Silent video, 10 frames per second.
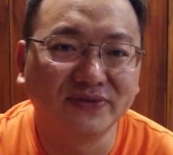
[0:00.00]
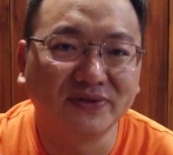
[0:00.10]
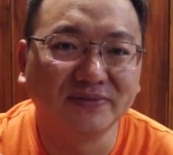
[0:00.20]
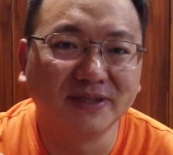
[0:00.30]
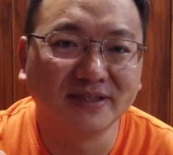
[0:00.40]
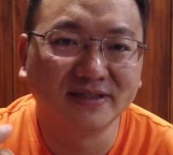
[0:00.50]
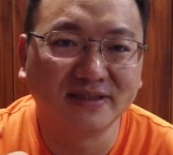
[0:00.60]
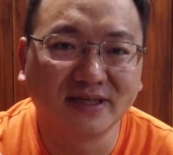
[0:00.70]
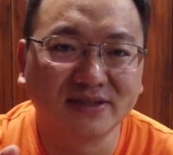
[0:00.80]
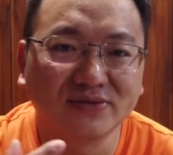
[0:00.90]
我后面
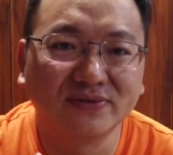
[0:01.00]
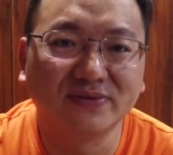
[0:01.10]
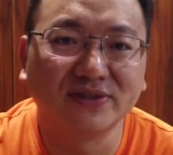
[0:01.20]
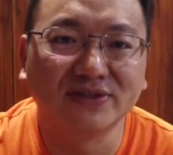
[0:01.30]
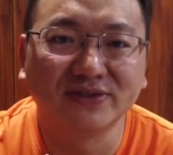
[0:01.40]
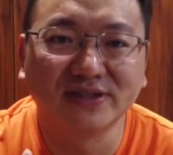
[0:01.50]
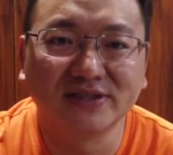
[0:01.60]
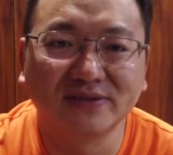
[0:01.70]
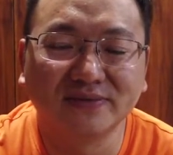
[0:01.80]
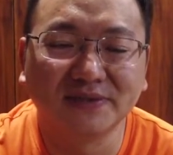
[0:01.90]
他送我回酒店
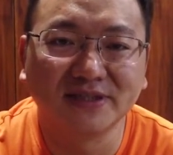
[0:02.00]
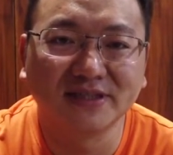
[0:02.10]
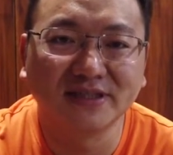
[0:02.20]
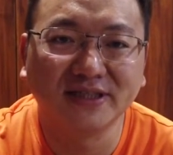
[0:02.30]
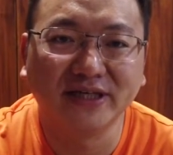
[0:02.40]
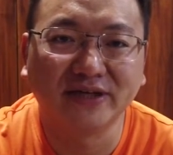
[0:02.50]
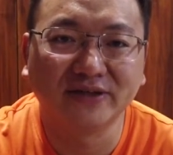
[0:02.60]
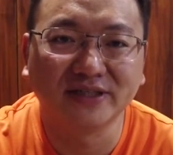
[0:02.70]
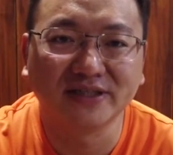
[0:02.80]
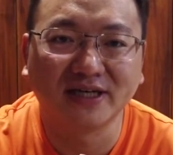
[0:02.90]
之后，我们在这里
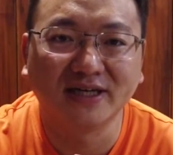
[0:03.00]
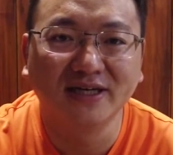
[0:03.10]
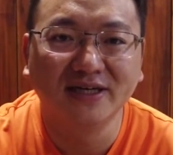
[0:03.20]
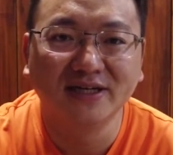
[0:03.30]
聊了一下。